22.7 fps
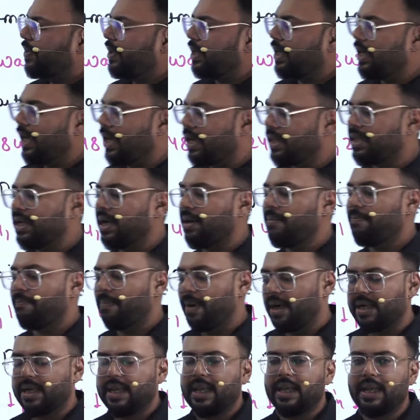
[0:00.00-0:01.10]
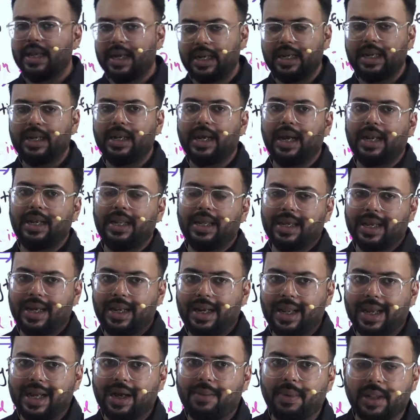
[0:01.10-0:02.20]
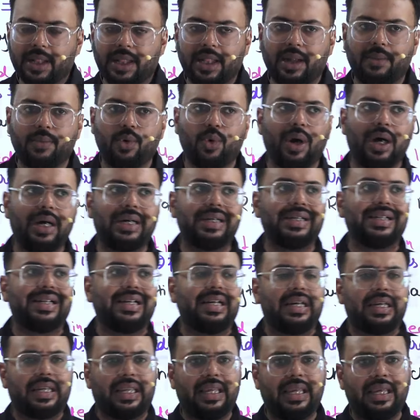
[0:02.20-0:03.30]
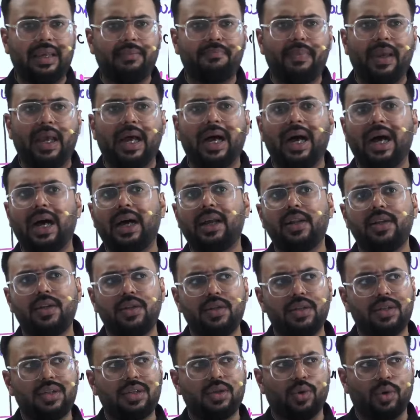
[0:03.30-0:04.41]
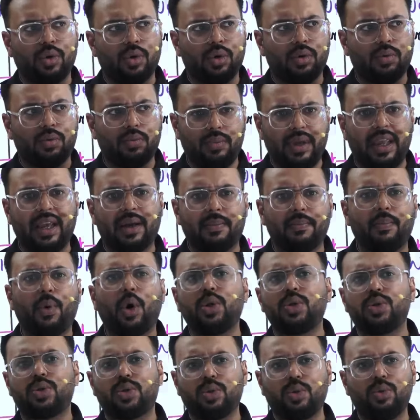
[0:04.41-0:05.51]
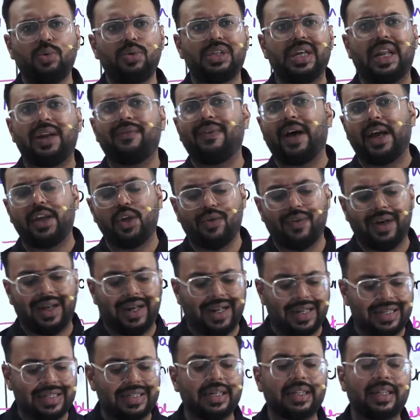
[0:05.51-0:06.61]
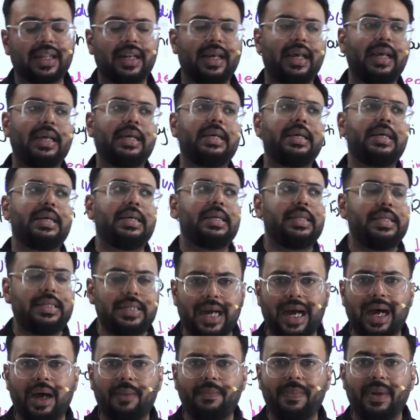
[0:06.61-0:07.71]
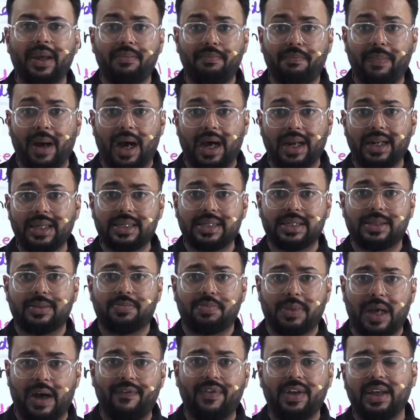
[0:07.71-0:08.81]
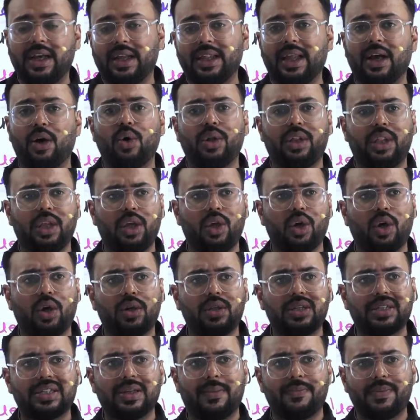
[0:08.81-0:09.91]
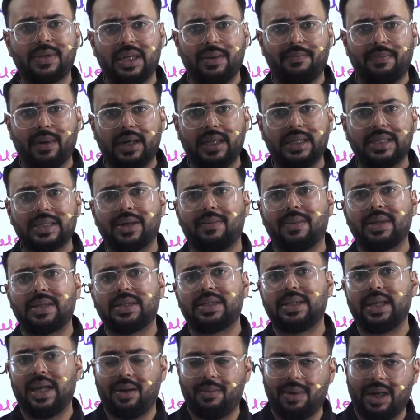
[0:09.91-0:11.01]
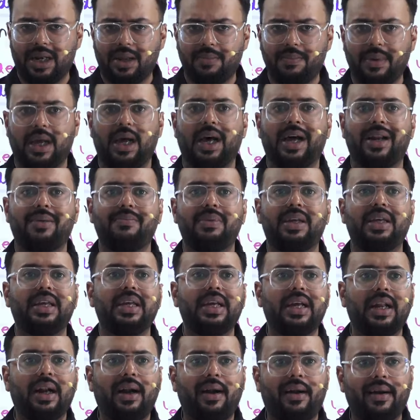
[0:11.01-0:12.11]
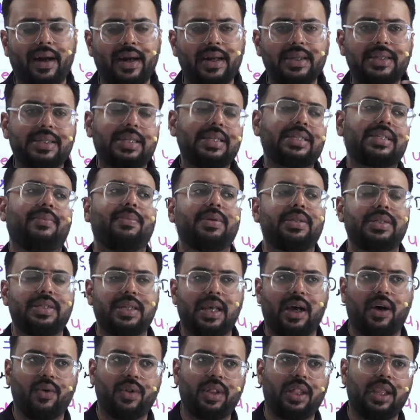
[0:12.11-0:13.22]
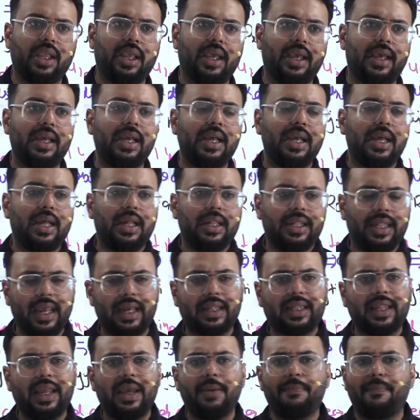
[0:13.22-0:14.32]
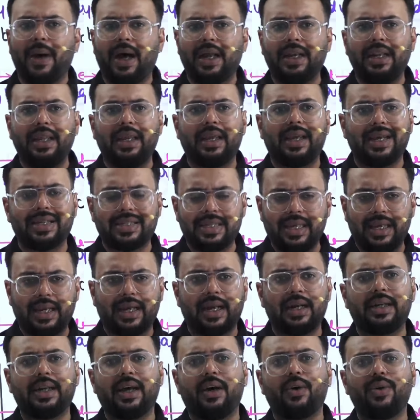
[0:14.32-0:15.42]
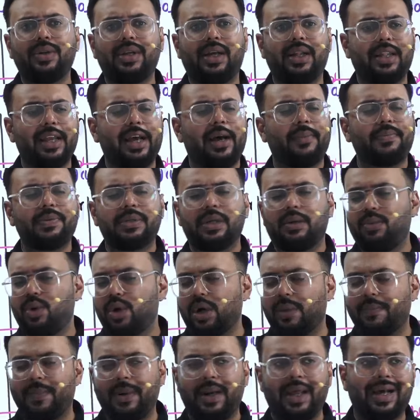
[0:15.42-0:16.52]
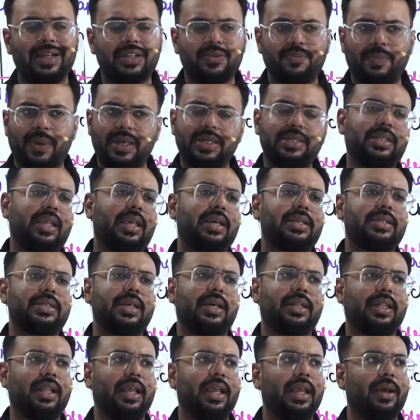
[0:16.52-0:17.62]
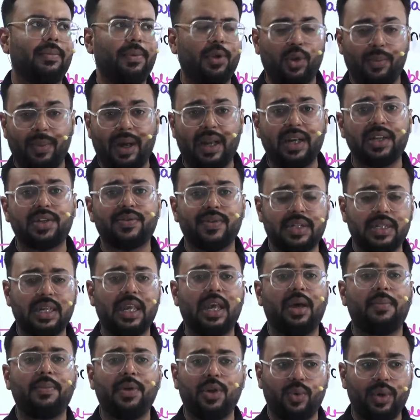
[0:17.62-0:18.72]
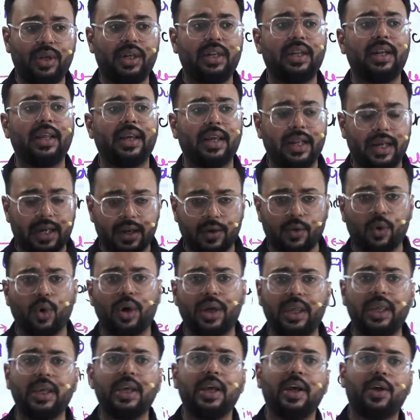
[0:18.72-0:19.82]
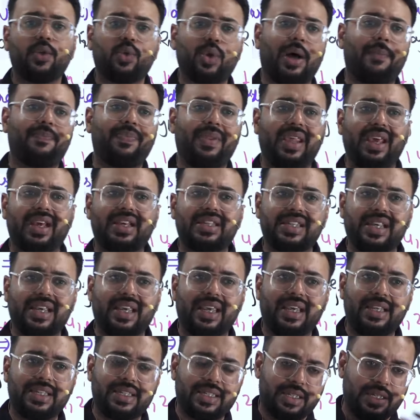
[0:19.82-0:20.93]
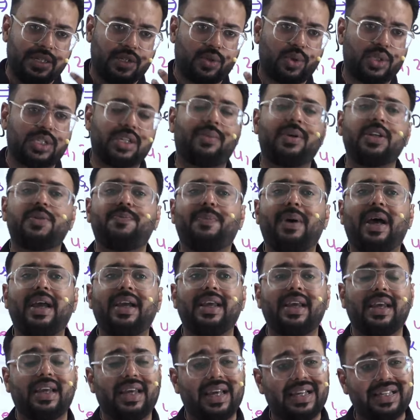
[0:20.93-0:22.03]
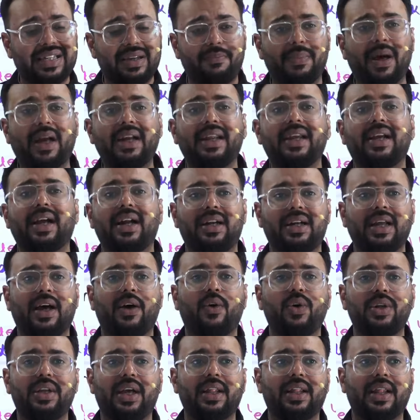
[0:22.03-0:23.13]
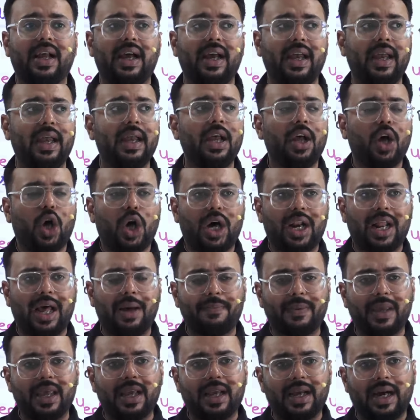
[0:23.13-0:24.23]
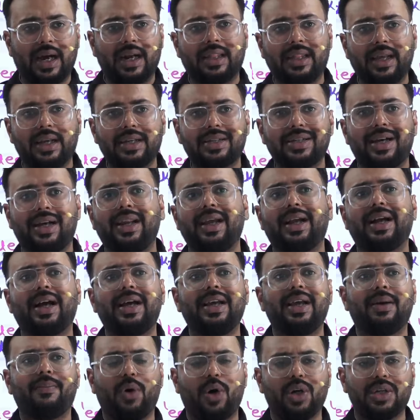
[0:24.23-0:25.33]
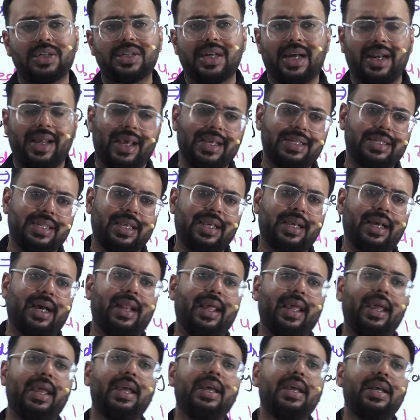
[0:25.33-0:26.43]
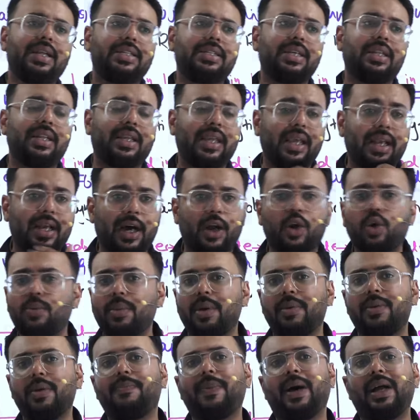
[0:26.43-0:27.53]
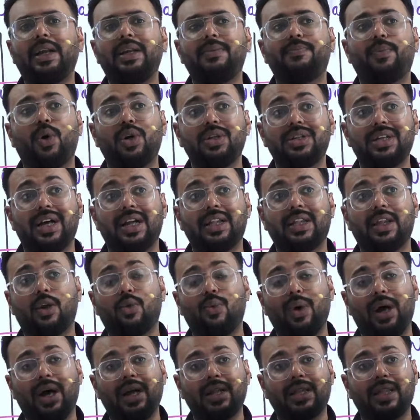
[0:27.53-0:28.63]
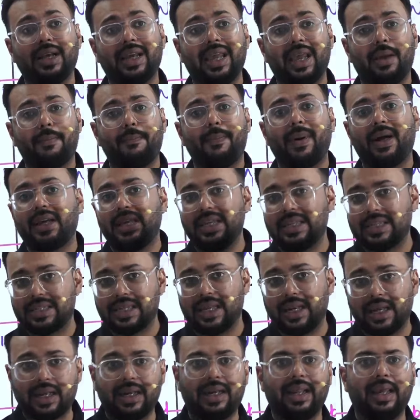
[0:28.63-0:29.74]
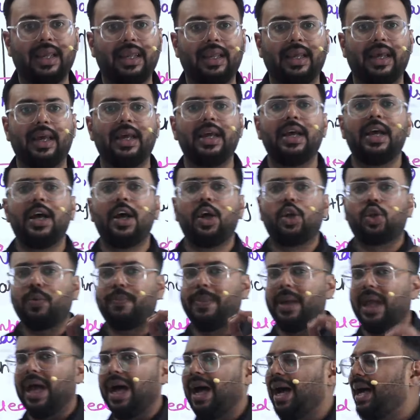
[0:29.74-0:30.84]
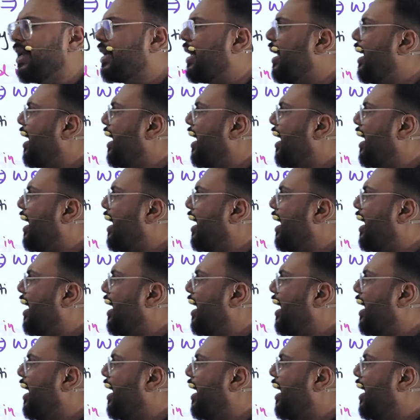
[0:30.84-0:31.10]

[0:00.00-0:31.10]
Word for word: घर तक पक्की गली नाली कहने का मतलब हुआ कि बिहार जो एक मॉनसून जलवायु वाला क्षेत्र है जहां पे बारिश काफ़ी ज़्यादा होती है और सबसे बड़ी समस्या हमारे बिहार में ड्रेनेज की समस्या होती है देखते हैं पानी कैसे इकट्ठा हो जाता है आप सब लोग अपने आसपास देख सकते हैं अभी तो बारिश वैसी हैवी हुई नहीं लेकिन अगर होगी तो आप देख सेंगे इस चीज़ को समझ पाएंगे कि कैसे पानी इकट्ठा हो जाता है और आपके घर तक जाने का या बहुत सारे ऐसे घर हैं जिनके घरों में भी पानी पहुंच जाता है और वहां तक एक पक्की सड़क नहीं है तो बिहार के